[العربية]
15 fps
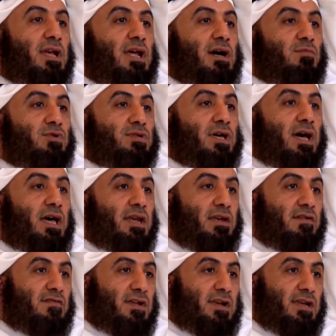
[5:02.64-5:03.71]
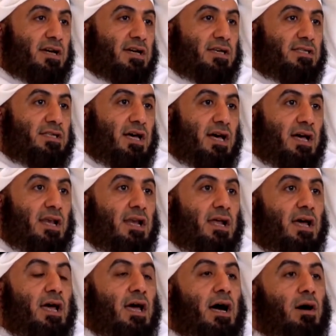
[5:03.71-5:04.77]
الا متحرفا لقتال
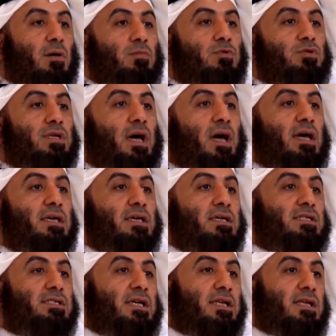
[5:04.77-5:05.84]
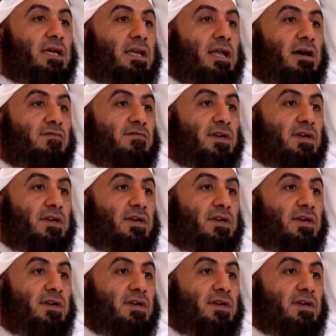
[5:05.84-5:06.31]
او متحيزا الى